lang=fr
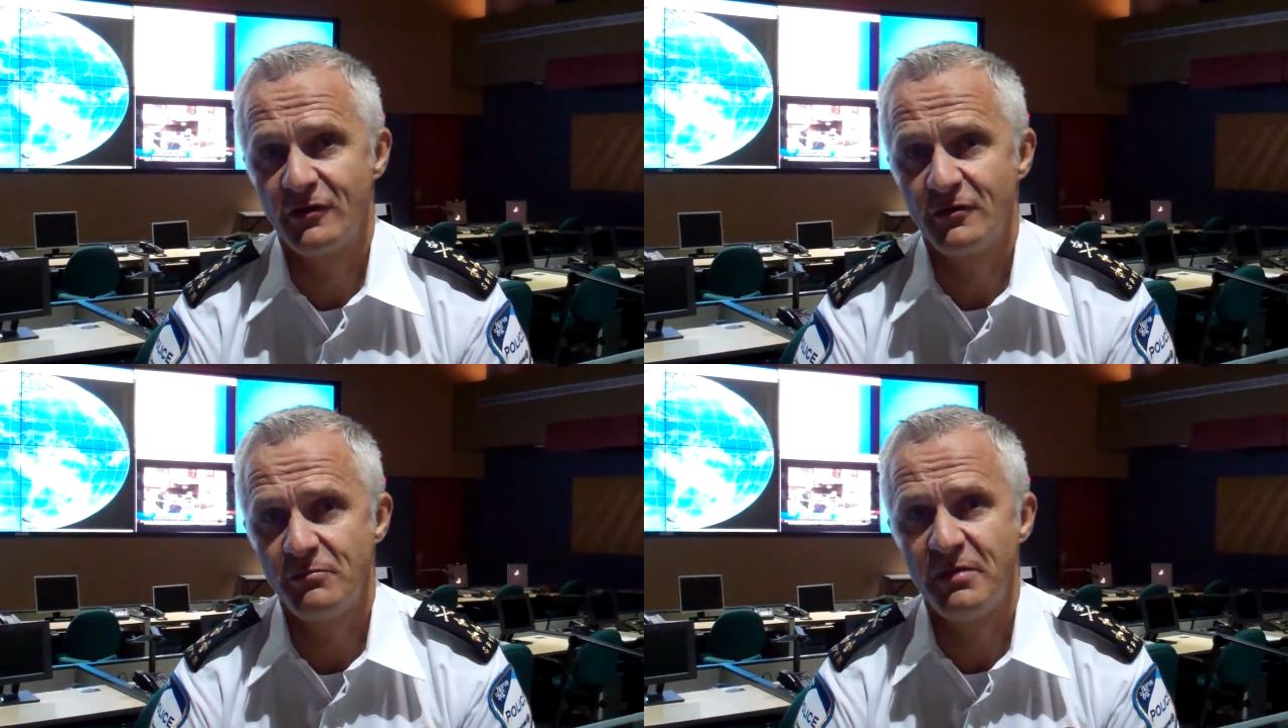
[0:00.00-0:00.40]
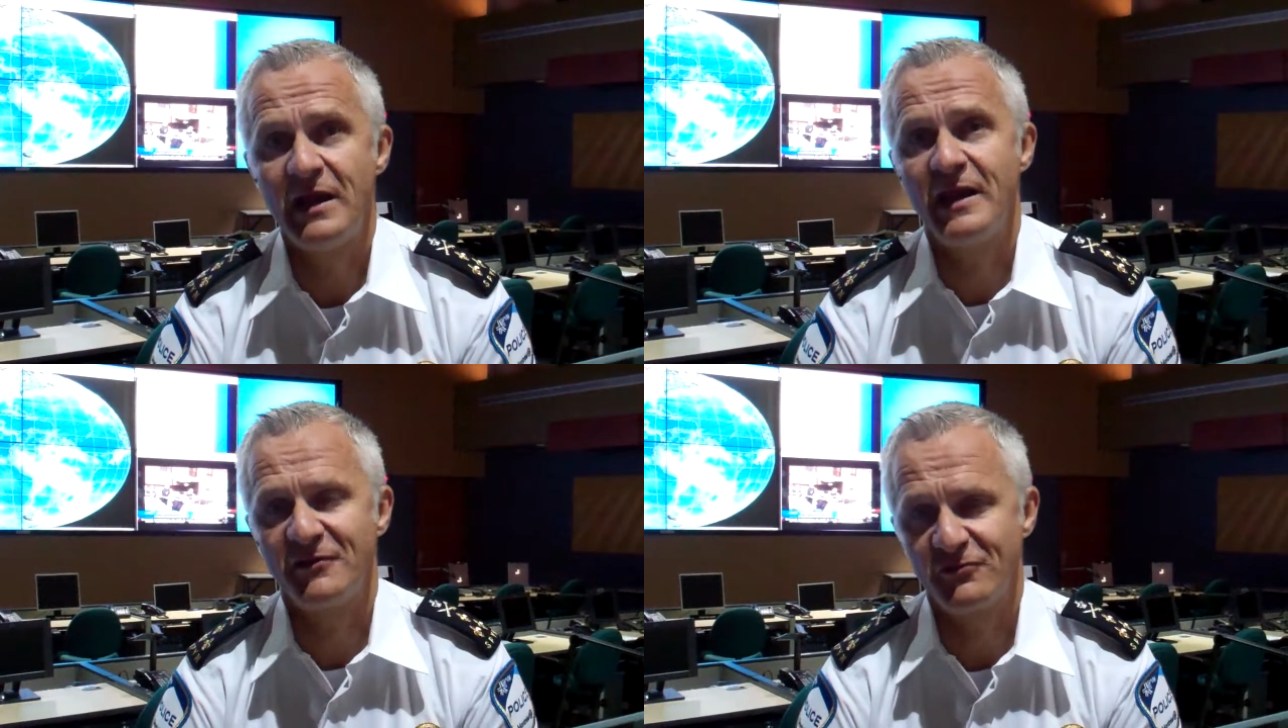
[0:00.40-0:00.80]
une
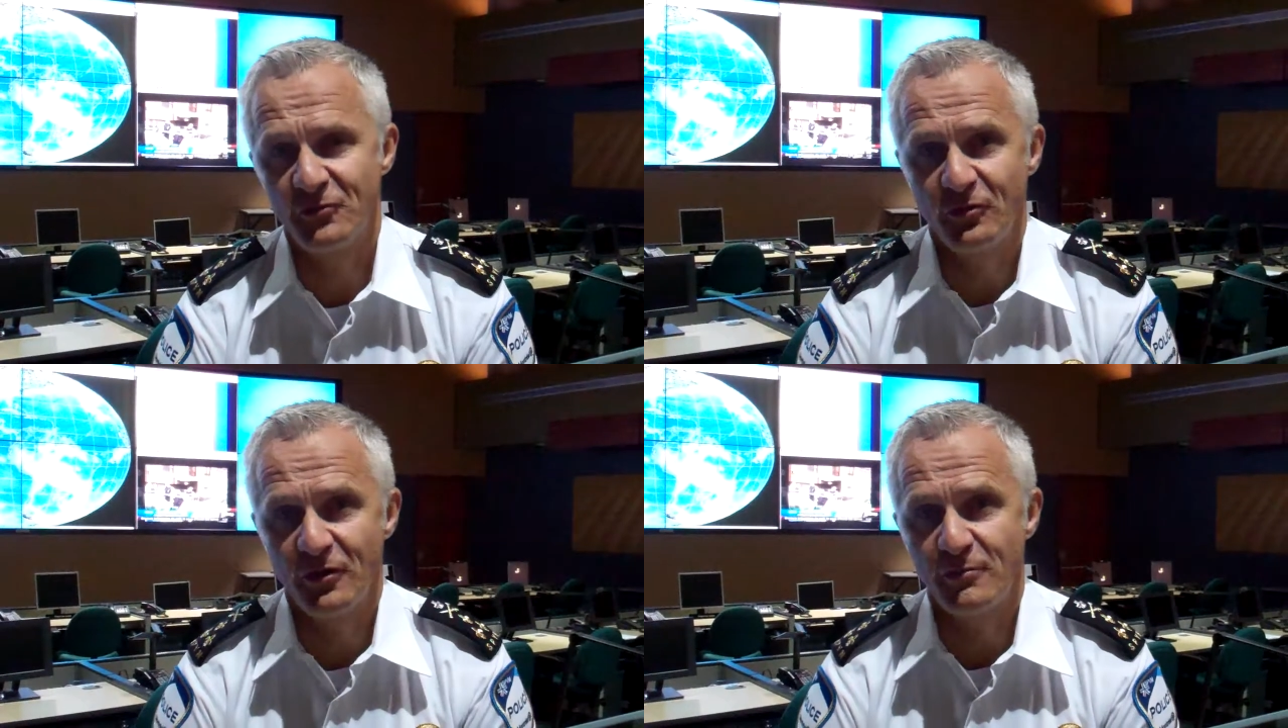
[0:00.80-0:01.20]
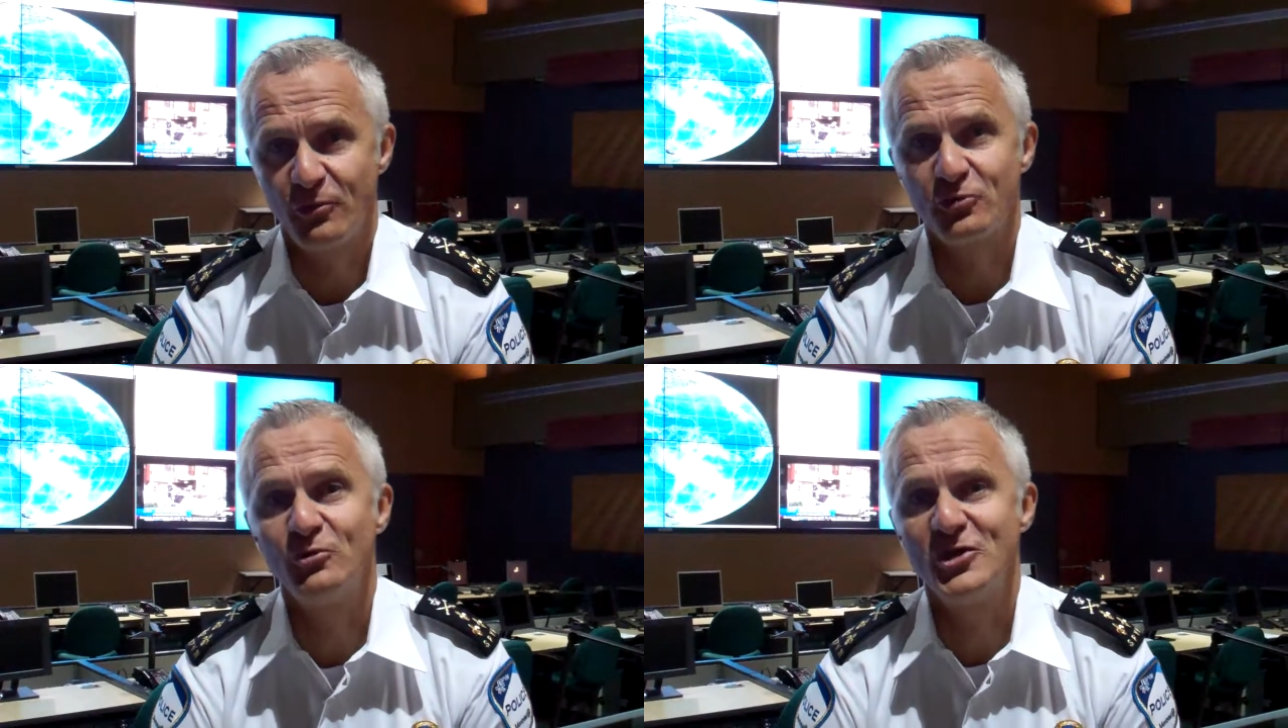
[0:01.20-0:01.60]
belle lecture
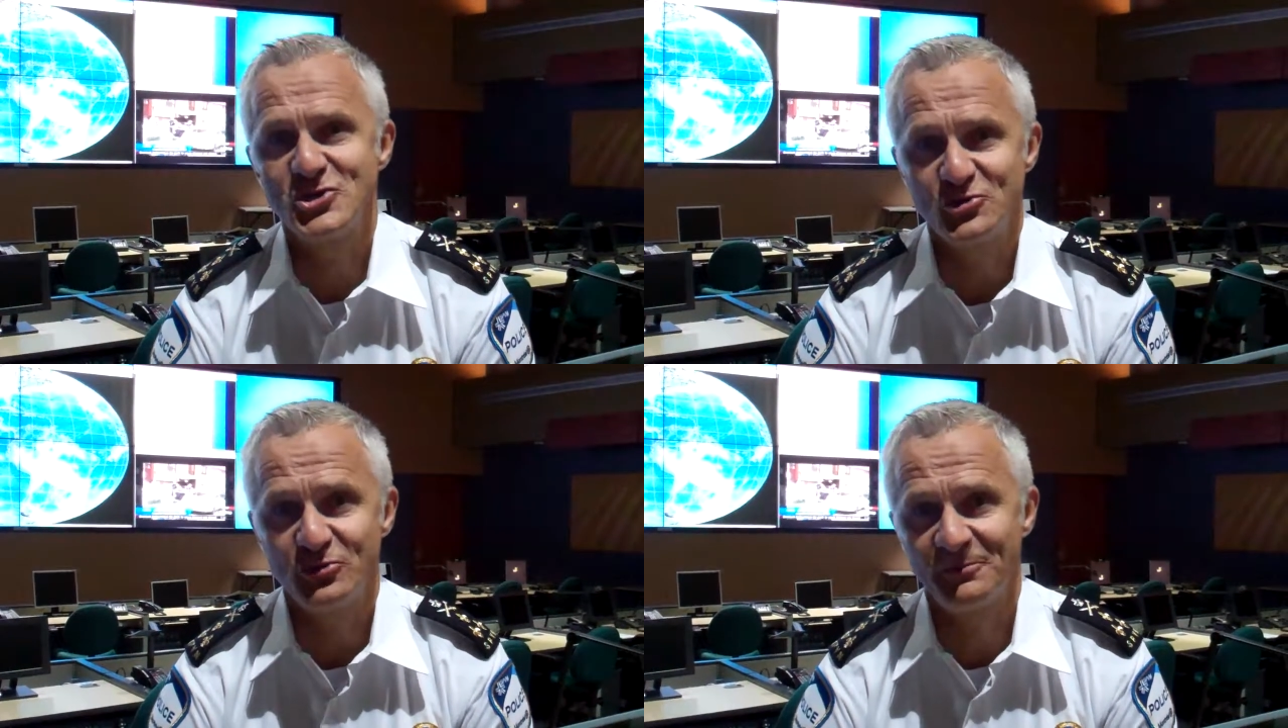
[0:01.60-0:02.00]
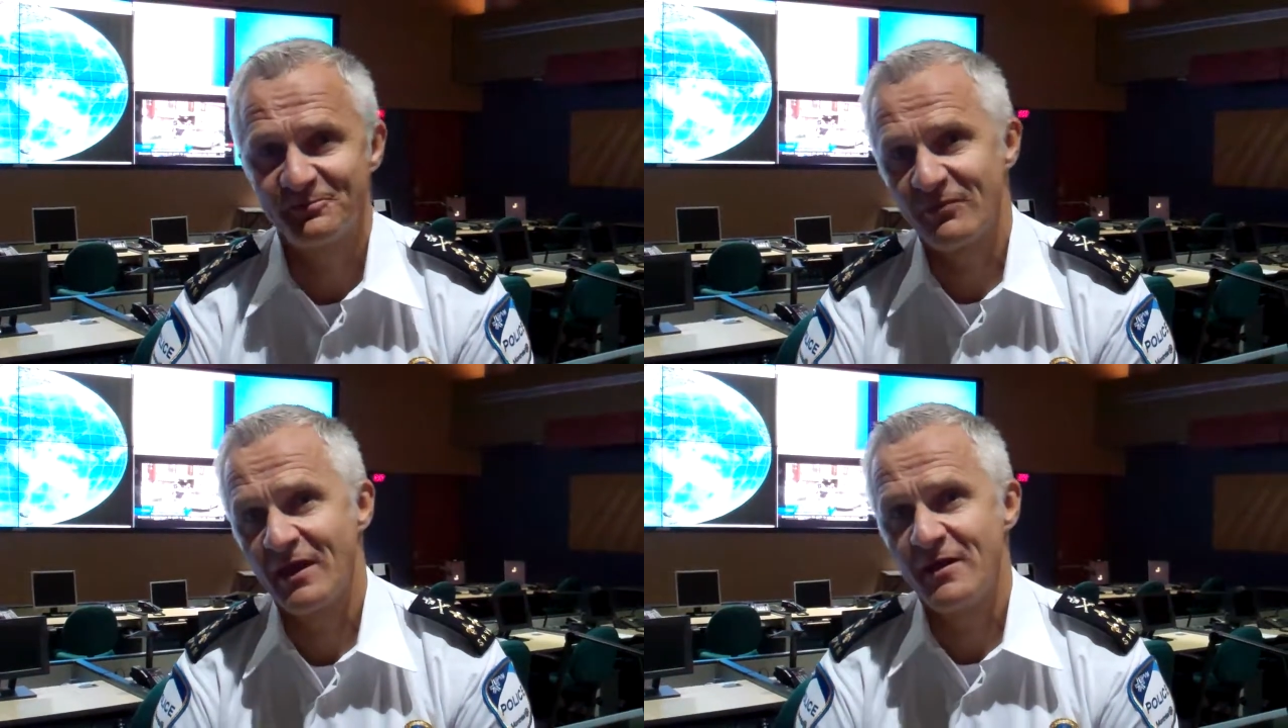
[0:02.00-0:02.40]
pour tous les jours.
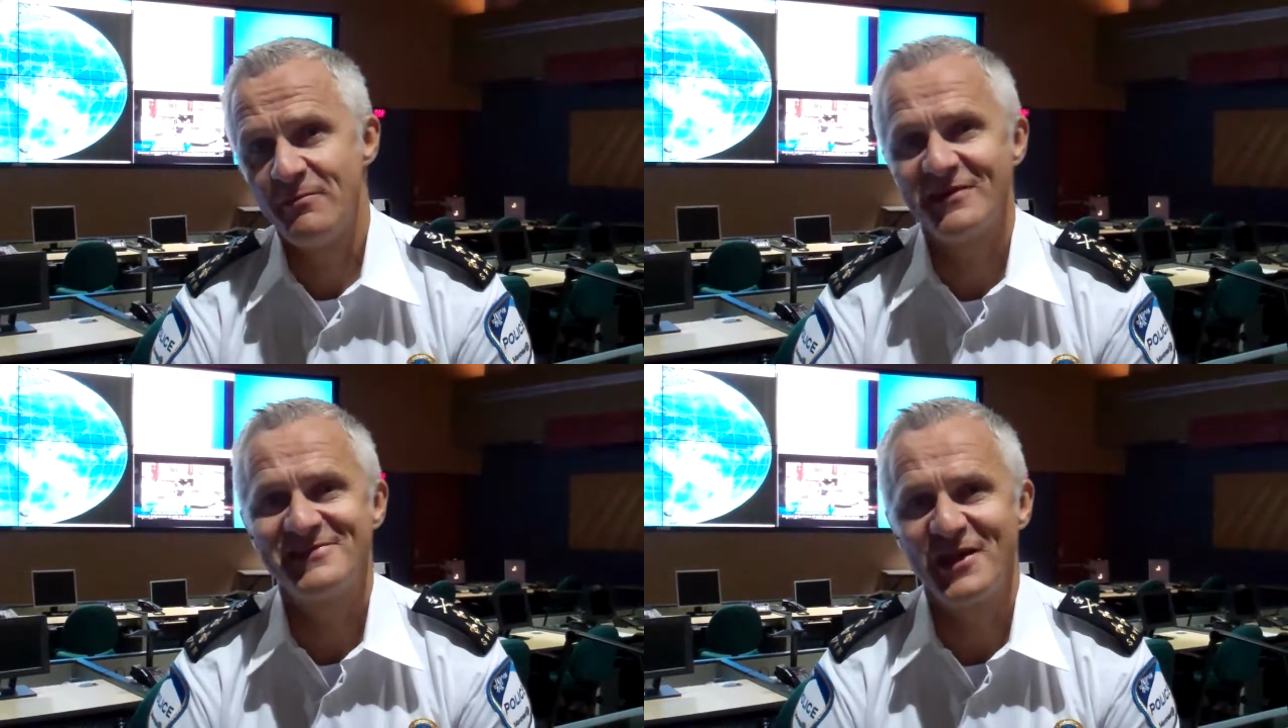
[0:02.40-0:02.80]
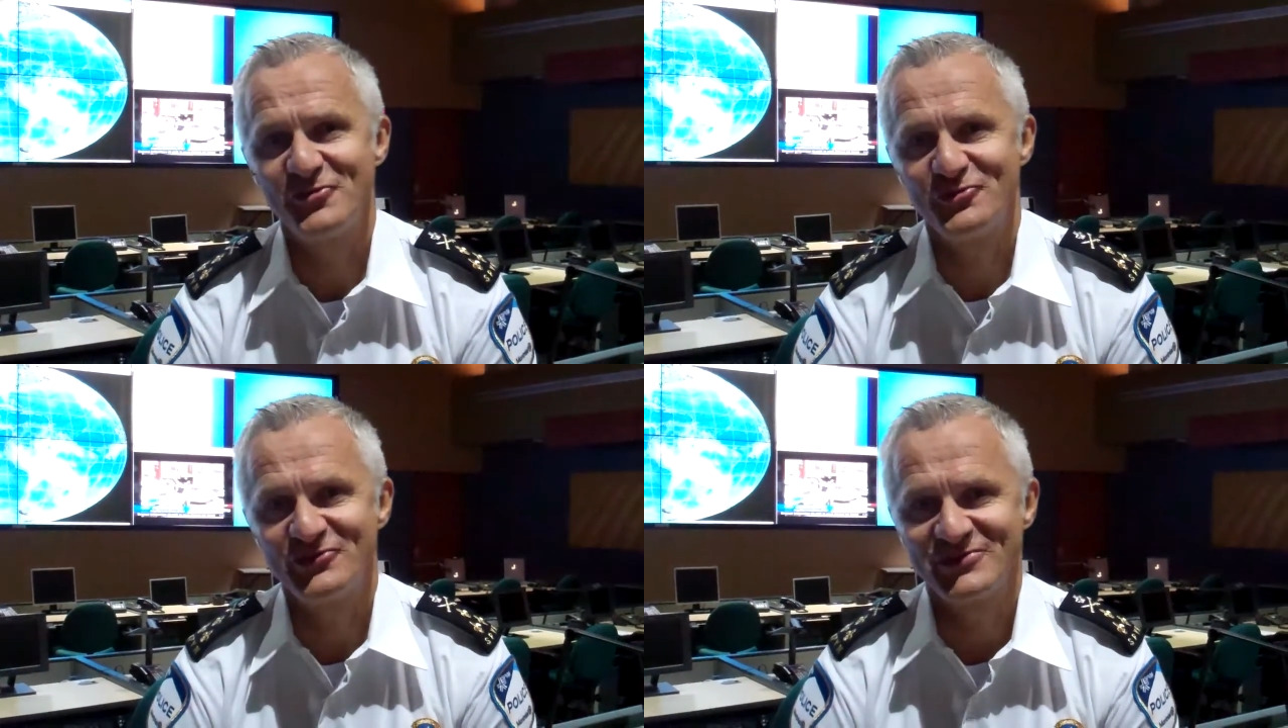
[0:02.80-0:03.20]
Merci à
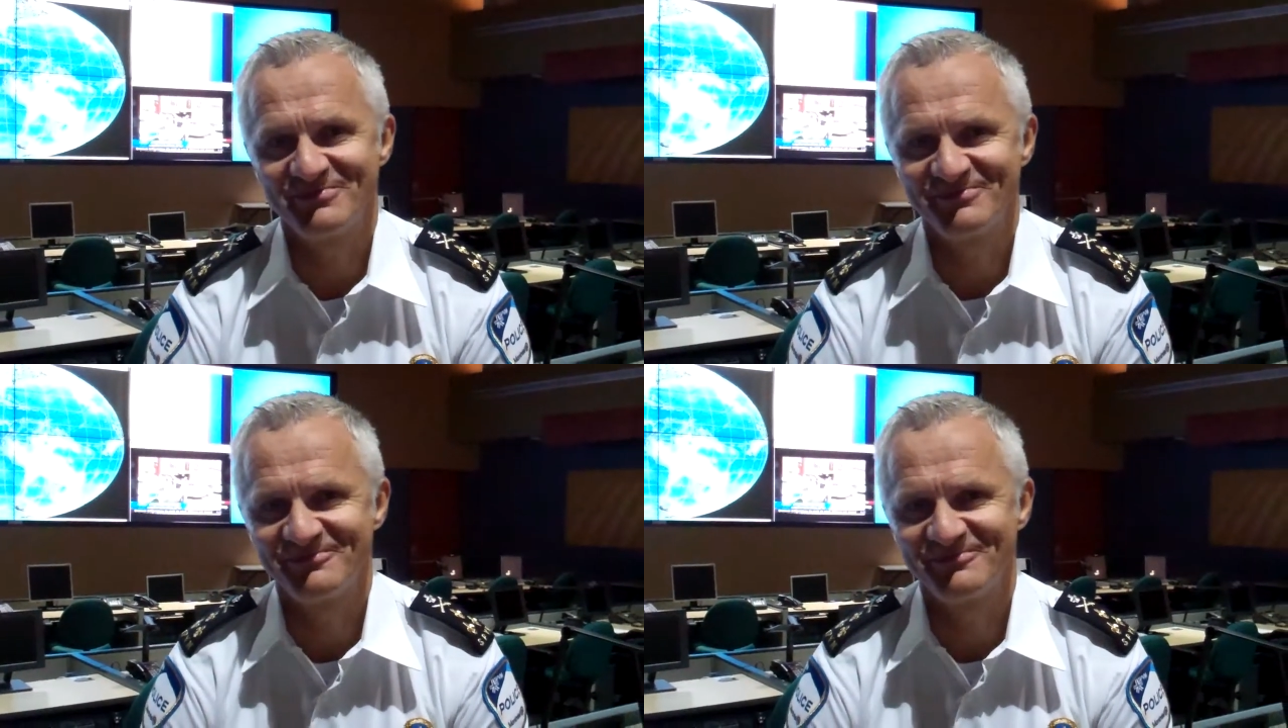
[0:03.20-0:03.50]
tous.